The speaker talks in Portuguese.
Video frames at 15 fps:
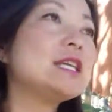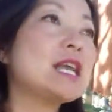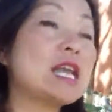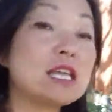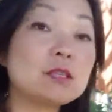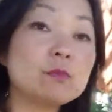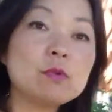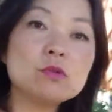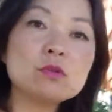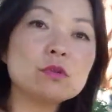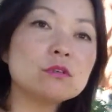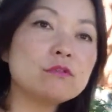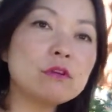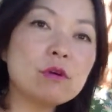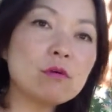E aí as
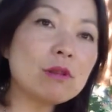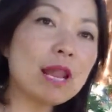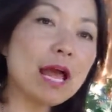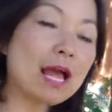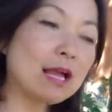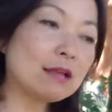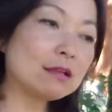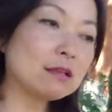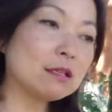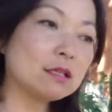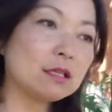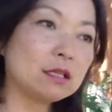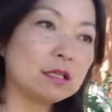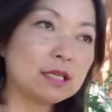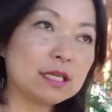pessoas ficam lá
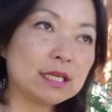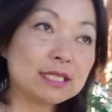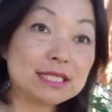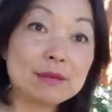é,